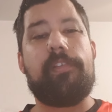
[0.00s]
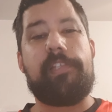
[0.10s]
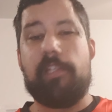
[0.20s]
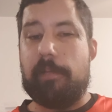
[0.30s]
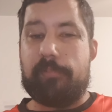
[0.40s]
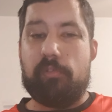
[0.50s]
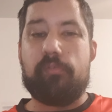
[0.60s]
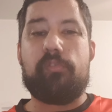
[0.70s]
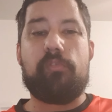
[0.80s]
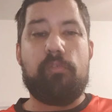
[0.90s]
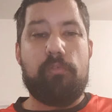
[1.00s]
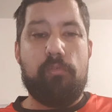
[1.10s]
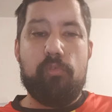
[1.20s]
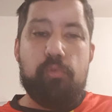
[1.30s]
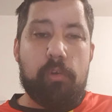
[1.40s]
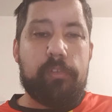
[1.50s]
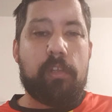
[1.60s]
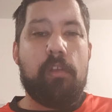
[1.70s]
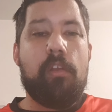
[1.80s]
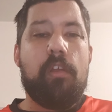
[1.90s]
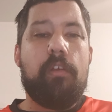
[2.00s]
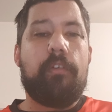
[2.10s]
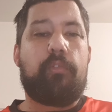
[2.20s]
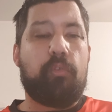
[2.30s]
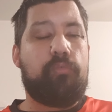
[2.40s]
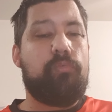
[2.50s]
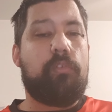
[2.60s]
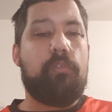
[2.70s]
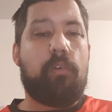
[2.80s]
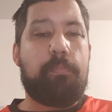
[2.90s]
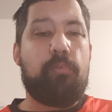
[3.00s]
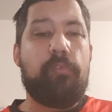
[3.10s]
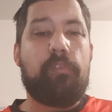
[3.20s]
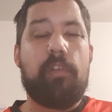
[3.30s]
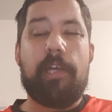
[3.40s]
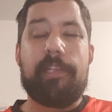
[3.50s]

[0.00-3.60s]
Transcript: c'est une absence lourde. Surtout que en plus la